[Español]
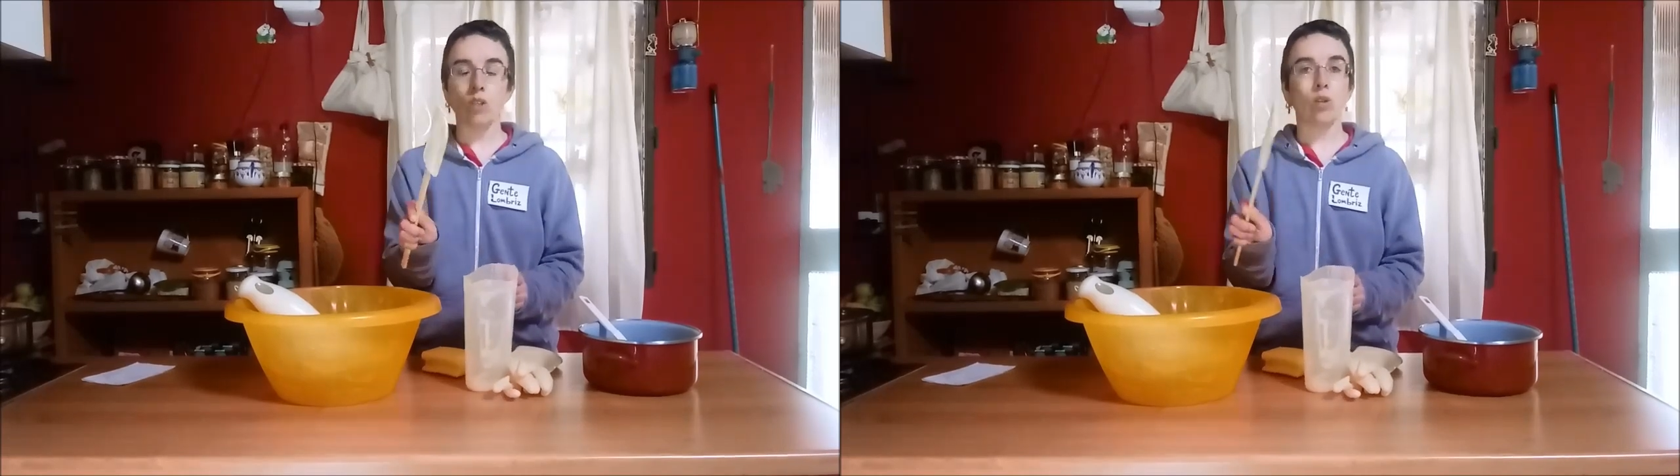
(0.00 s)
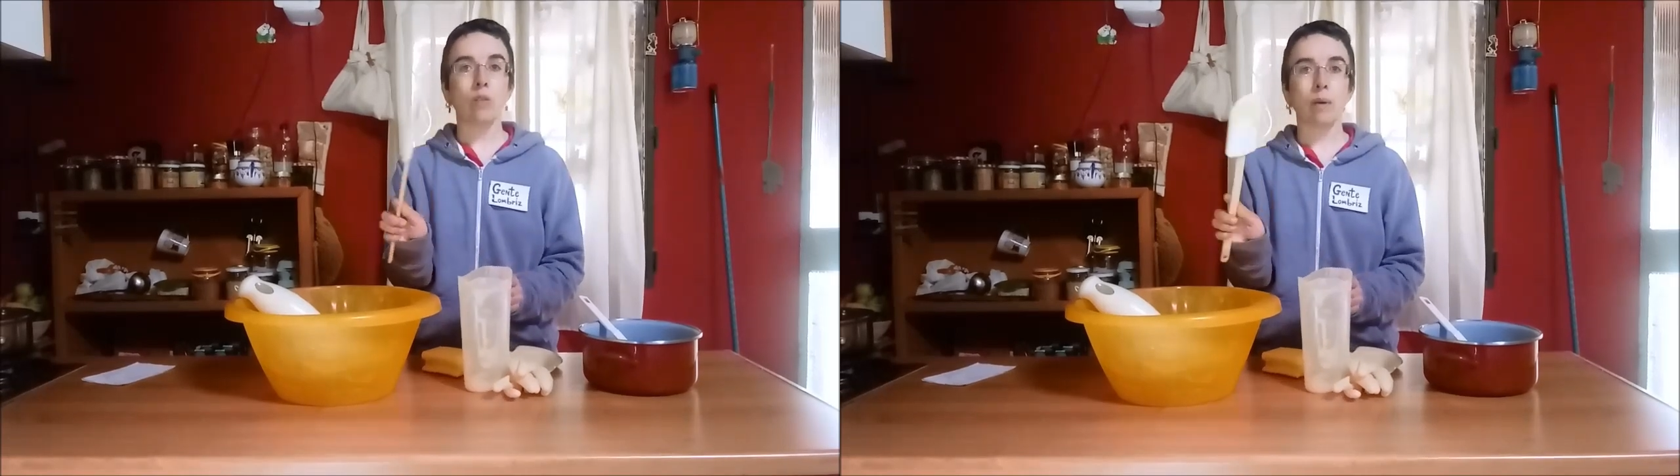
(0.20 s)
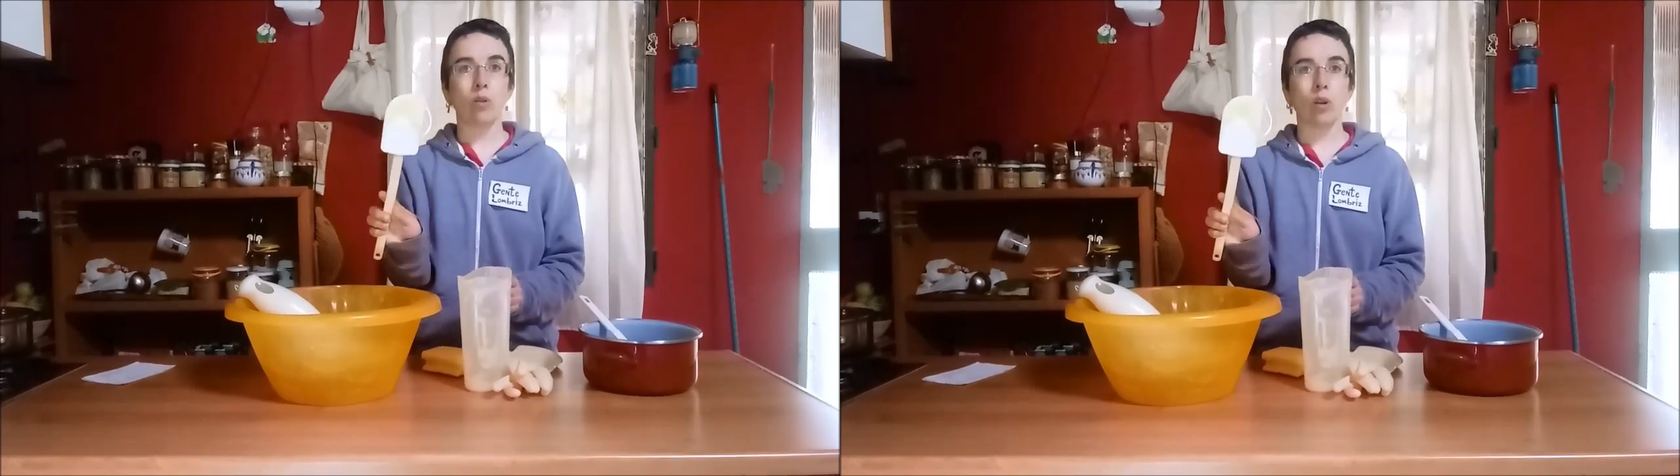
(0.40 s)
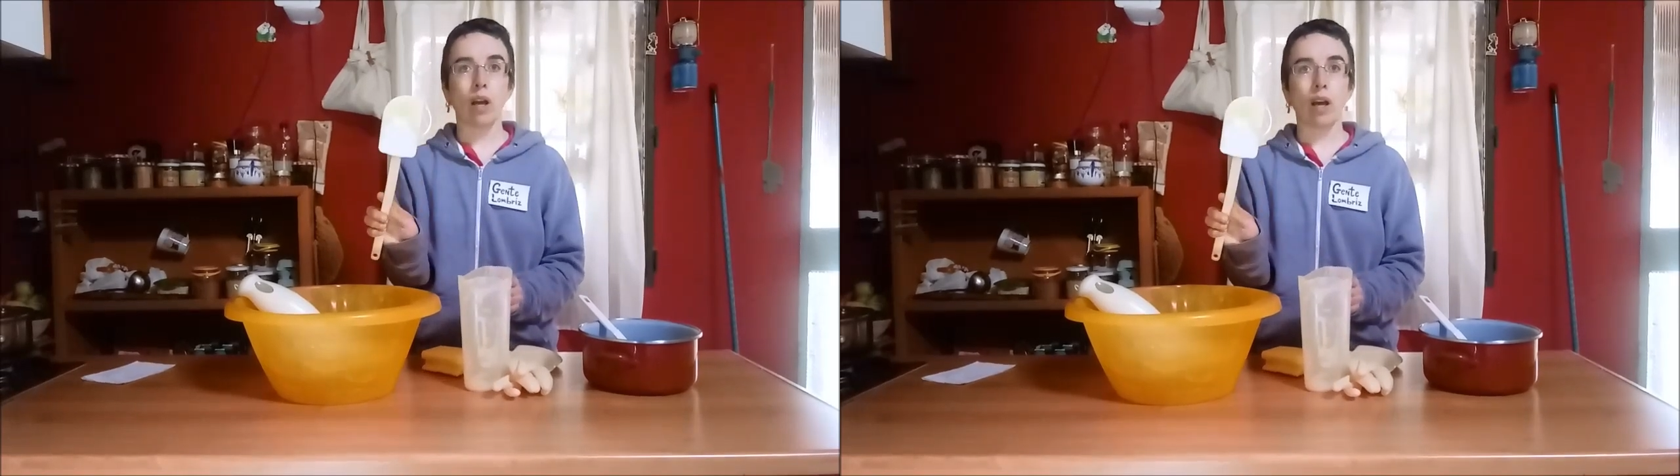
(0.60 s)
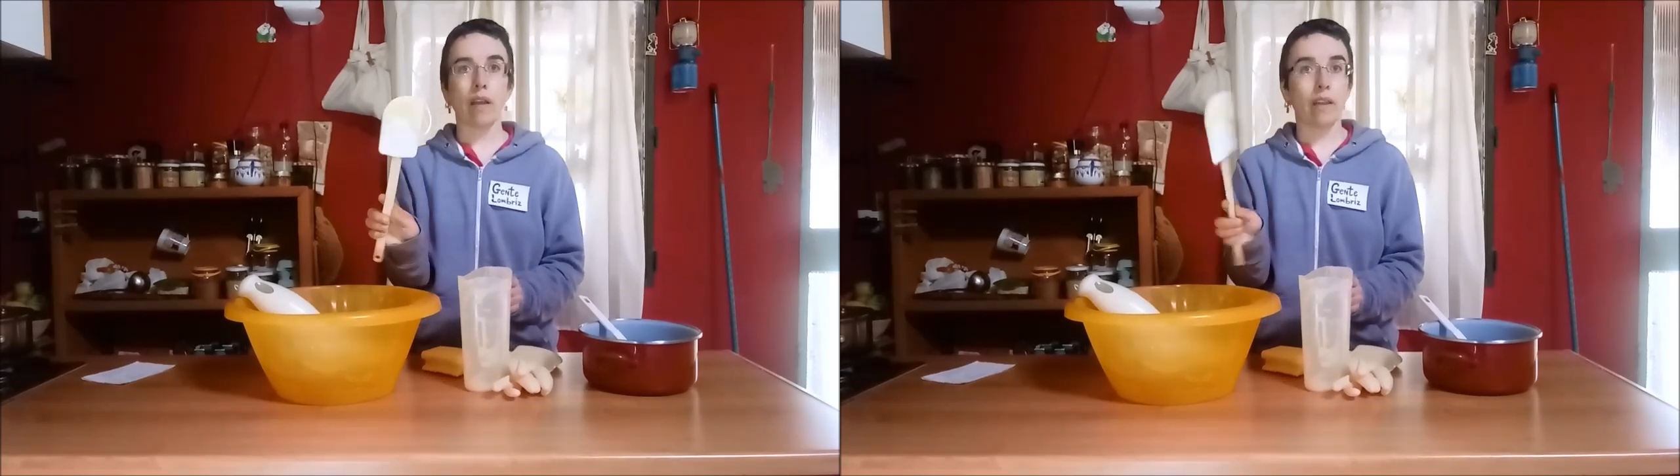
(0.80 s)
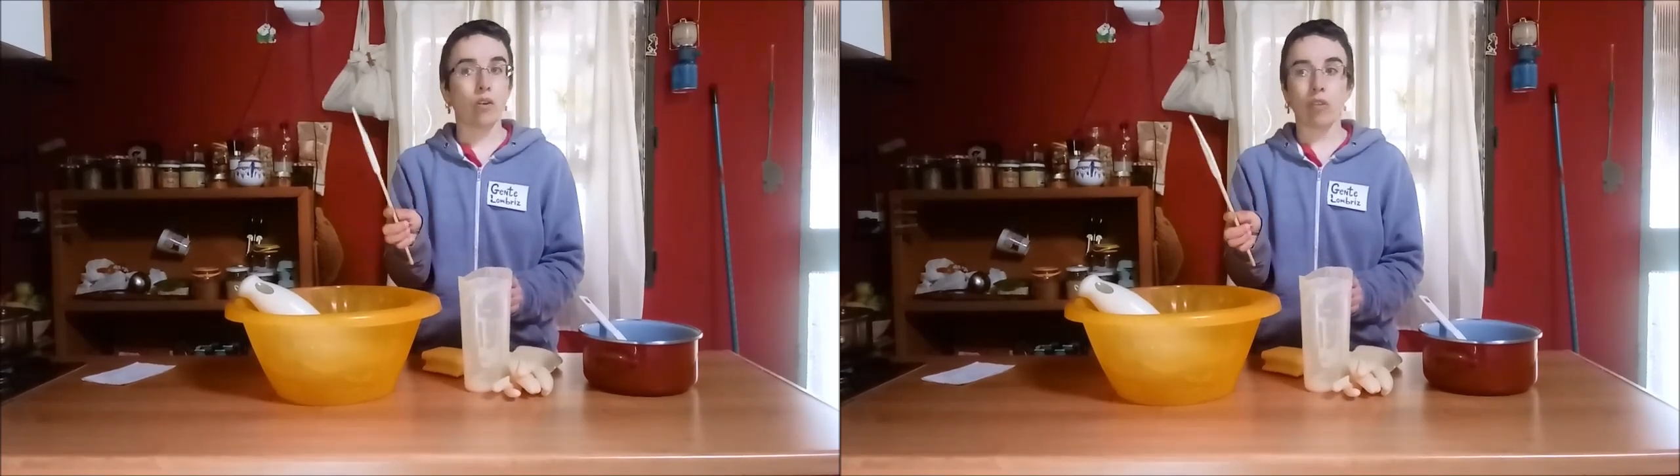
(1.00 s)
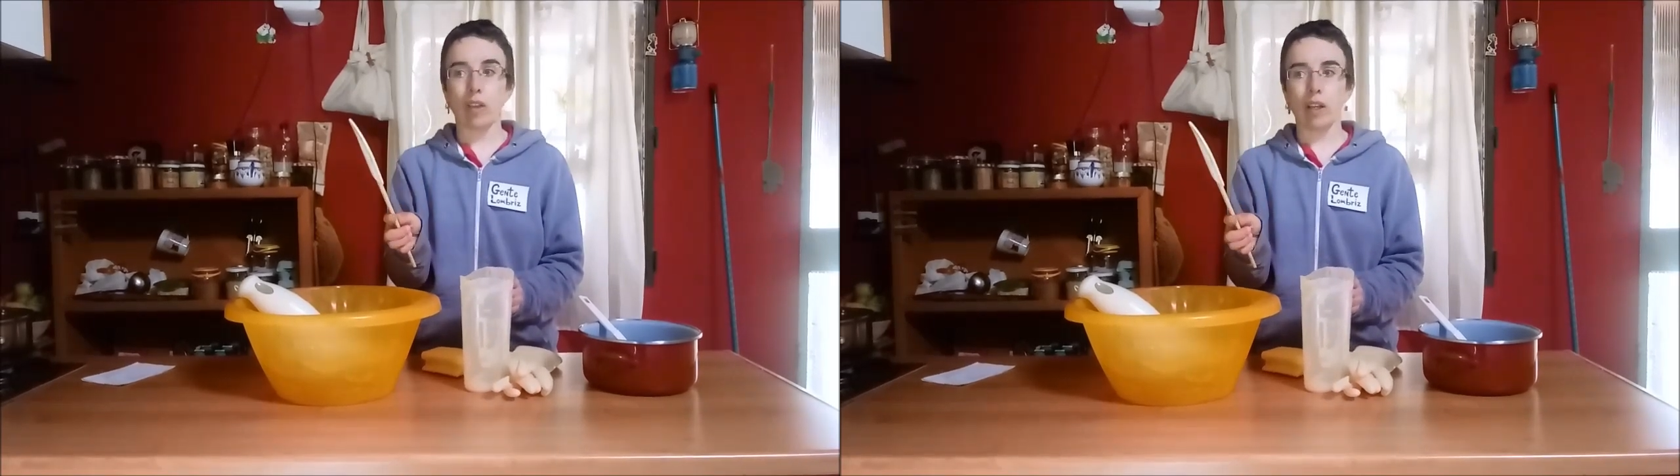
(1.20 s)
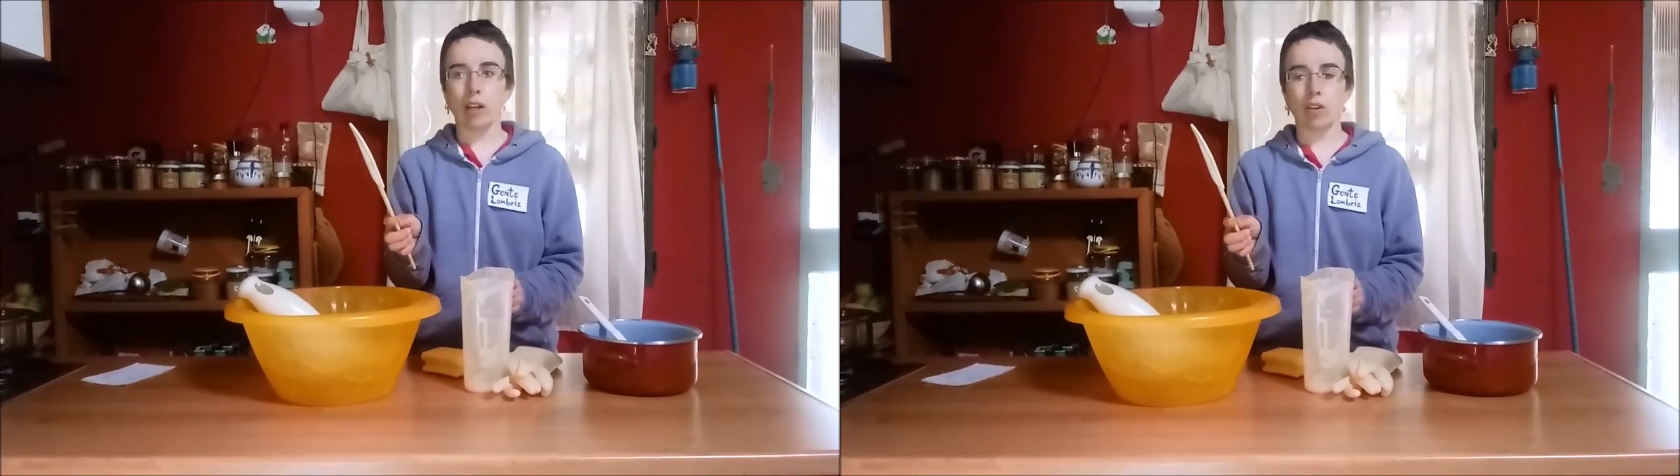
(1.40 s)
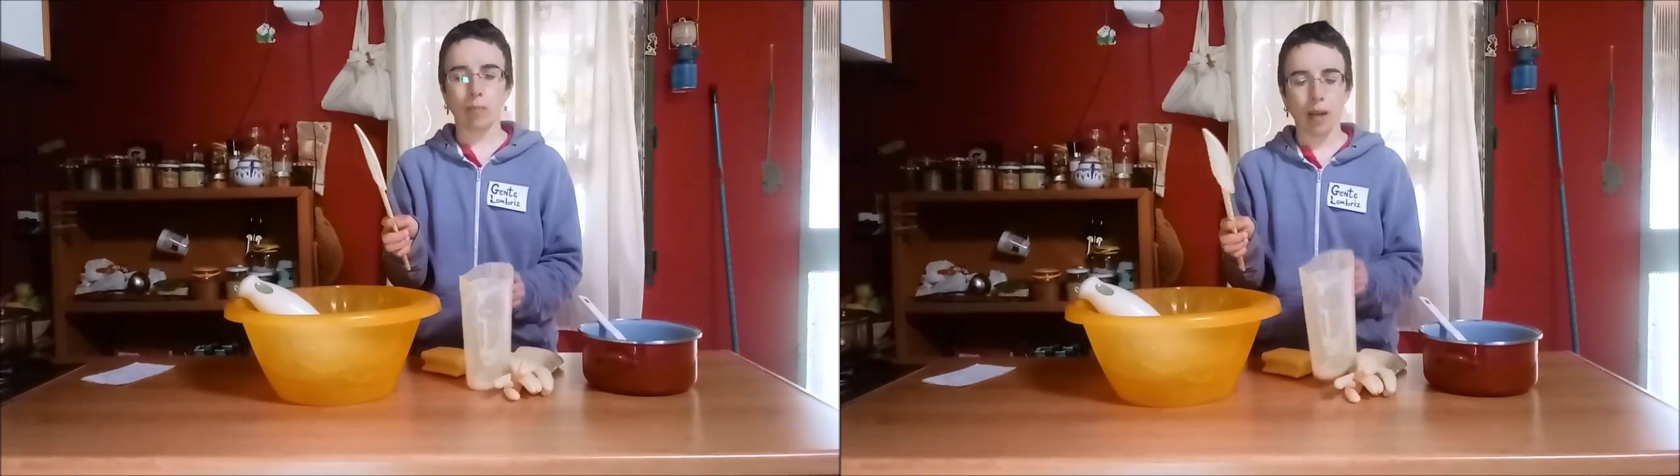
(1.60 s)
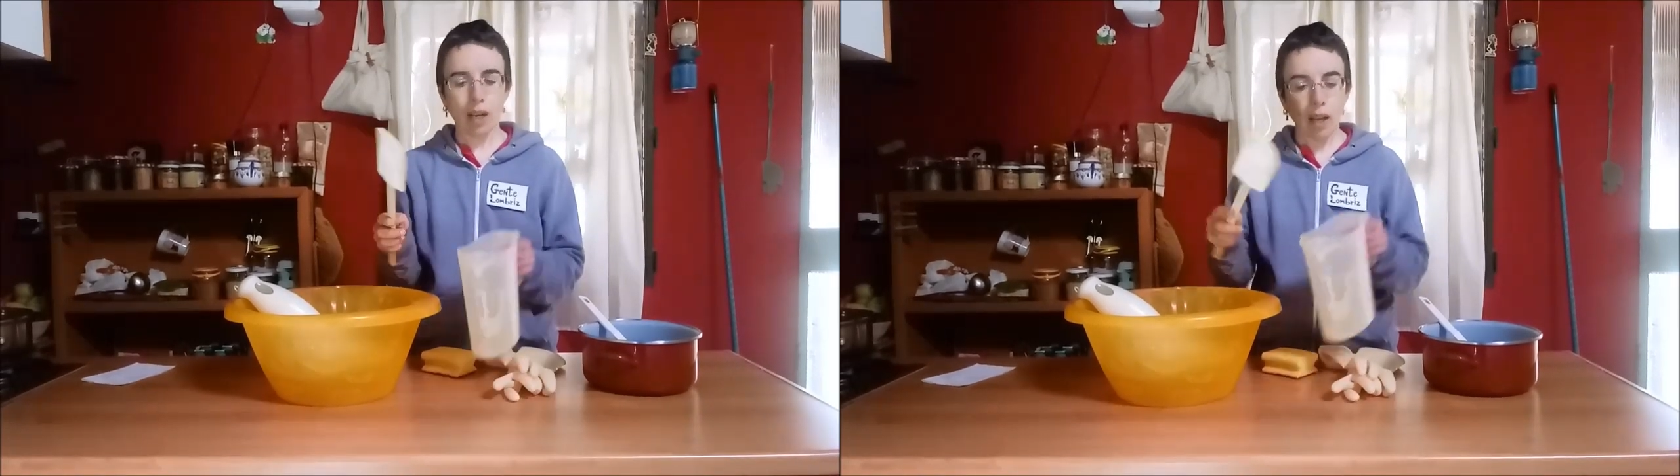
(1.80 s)
que es una espátula de cocina
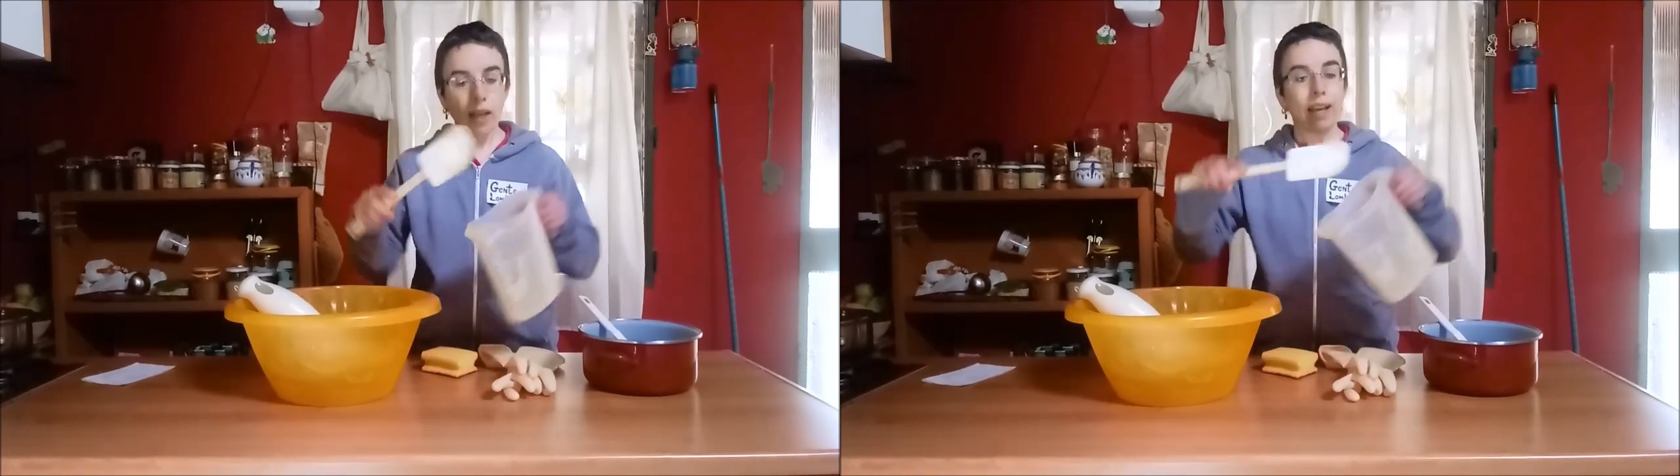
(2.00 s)
normal,